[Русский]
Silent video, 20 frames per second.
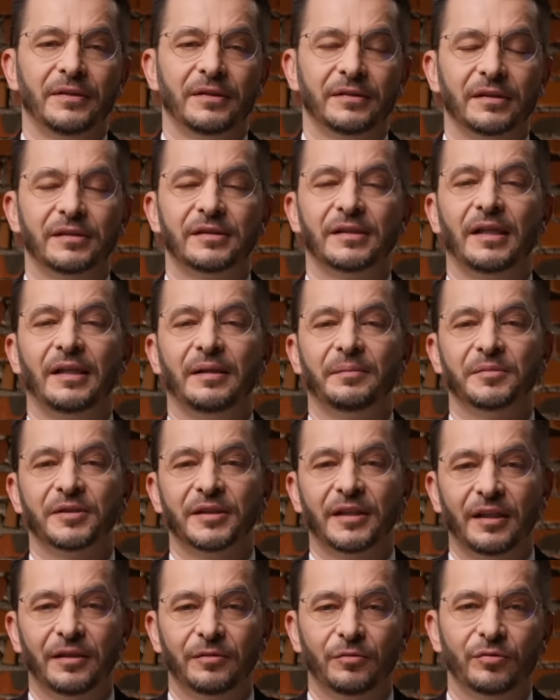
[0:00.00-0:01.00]
социальным
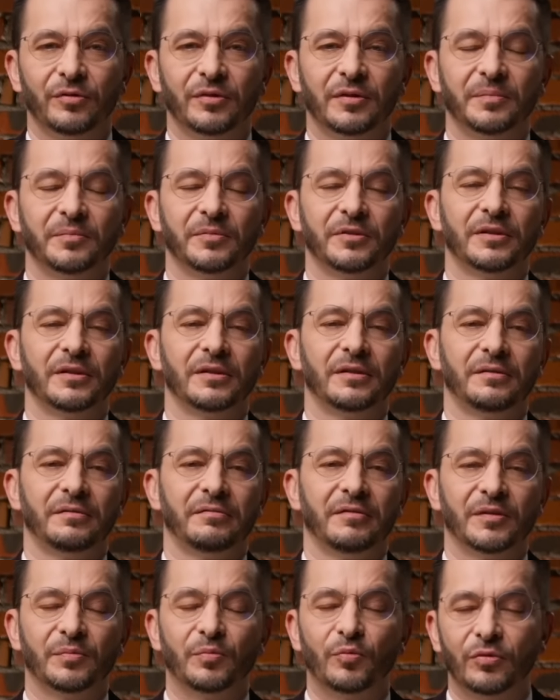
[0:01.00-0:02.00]
статусом, с их
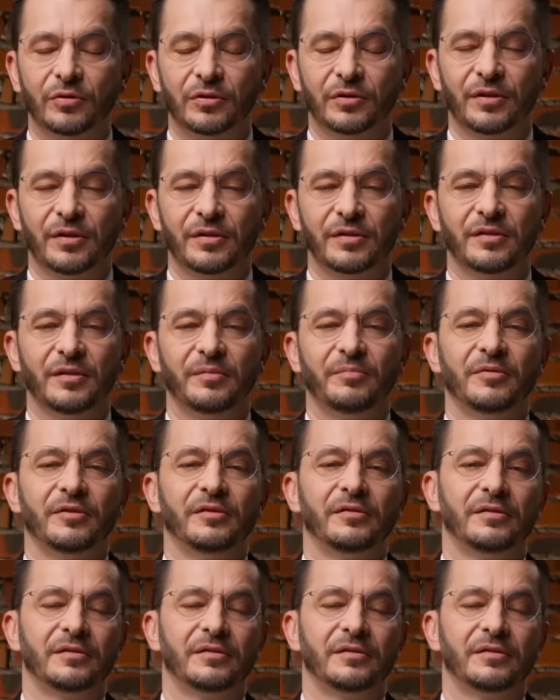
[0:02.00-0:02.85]
возможностями,